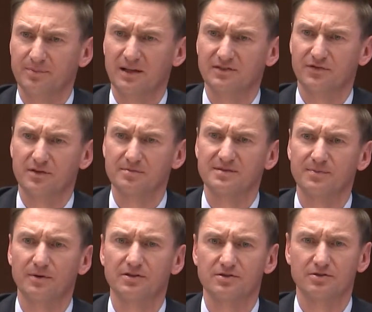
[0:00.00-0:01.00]
platform
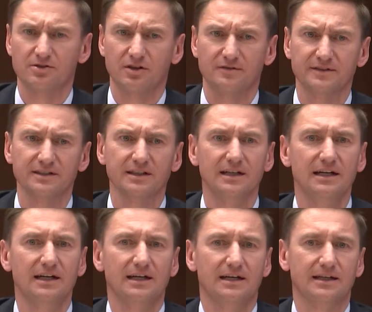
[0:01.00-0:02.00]
społecznościowych,
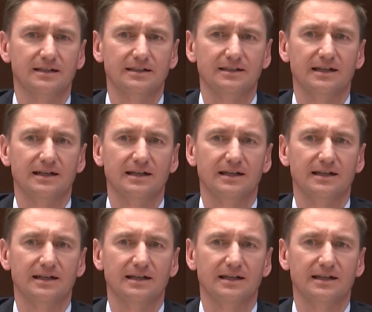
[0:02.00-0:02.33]
e,